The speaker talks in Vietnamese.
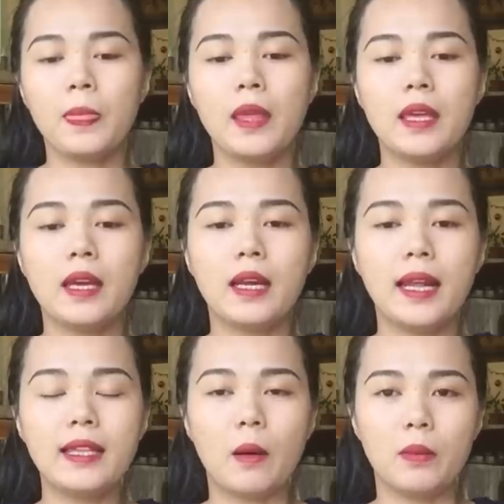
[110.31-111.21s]
đi à,
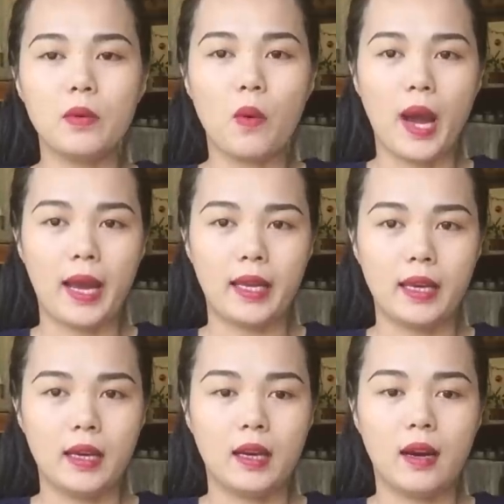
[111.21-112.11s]
lấy chồng nước ngoài
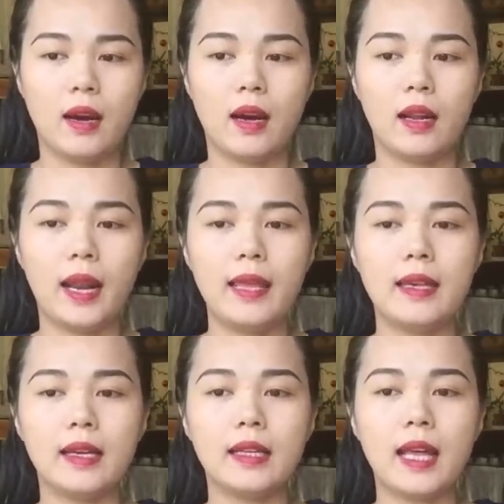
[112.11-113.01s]
à, lấy
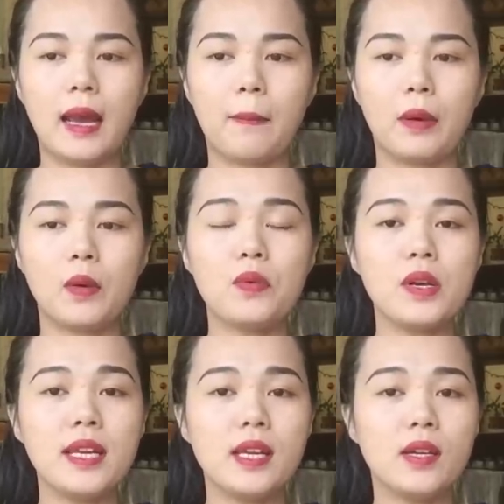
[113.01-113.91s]
những cái thằng mà cu
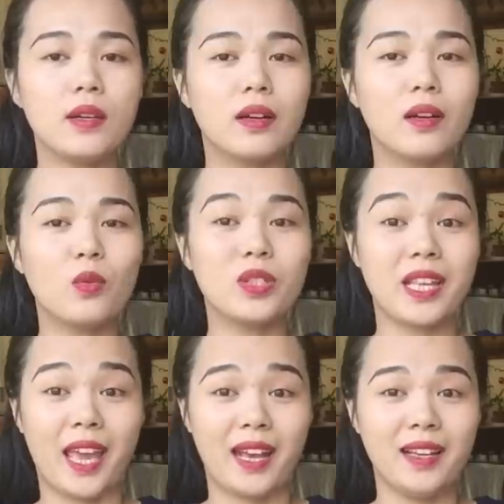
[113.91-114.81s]
ly cu
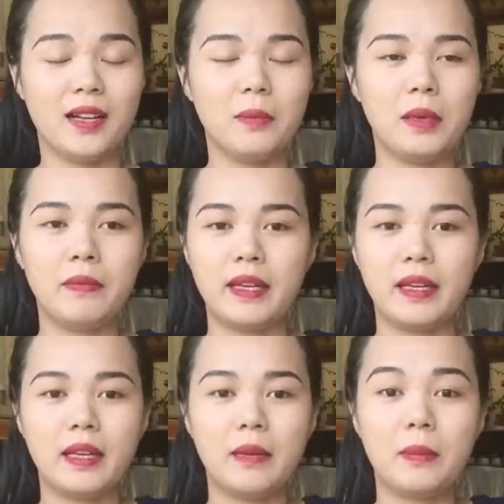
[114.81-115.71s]
sản ở bên Việt
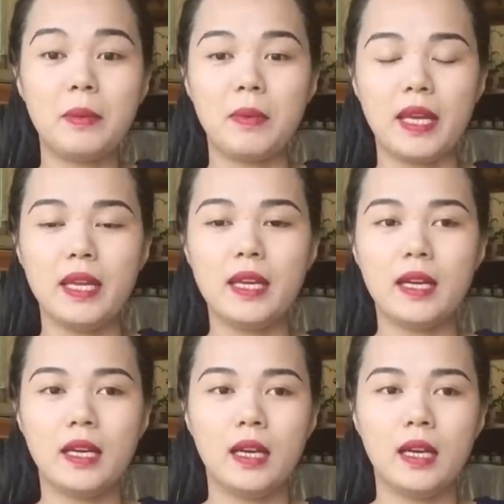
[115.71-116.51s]
à, bên Mỹ